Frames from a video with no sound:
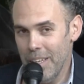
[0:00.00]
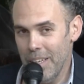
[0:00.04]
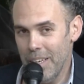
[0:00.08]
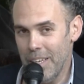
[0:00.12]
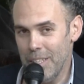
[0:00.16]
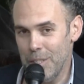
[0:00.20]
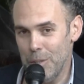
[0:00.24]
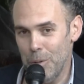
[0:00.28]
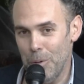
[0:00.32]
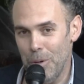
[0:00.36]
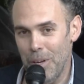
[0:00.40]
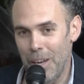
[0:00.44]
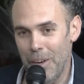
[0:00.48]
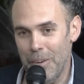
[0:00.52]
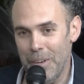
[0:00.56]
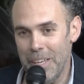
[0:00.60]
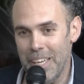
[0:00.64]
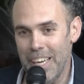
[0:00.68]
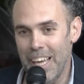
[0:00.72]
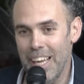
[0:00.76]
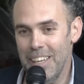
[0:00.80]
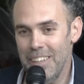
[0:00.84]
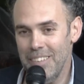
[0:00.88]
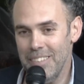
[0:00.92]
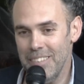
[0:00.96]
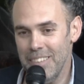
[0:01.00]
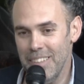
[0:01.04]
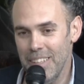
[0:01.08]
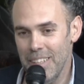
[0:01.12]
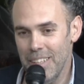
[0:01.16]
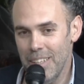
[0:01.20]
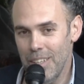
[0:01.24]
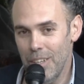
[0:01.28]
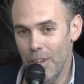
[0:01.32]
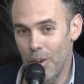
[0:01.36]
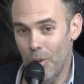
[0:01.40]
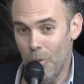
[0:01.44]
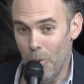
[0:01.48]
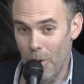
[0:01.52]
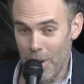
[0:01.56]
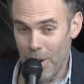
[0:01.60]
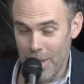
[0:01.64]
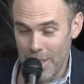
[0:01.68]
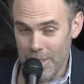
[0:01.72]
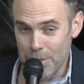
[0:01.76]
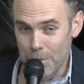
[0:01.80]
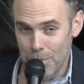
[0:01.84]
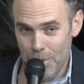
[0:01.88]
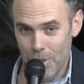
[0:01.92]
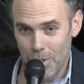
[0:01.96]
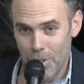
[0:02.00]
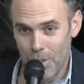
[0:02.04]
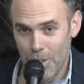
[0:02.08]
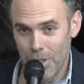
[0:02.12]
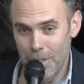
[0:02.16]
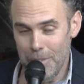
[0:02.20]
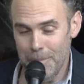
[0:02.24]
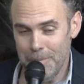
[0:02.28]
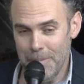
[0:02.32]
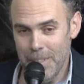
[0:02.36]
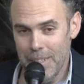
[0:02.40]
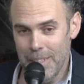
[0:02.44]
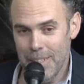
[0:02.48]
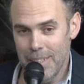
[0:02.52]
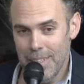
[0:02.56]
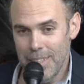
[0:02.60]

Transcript: que tuvo la Bienal, lo cual es un honor.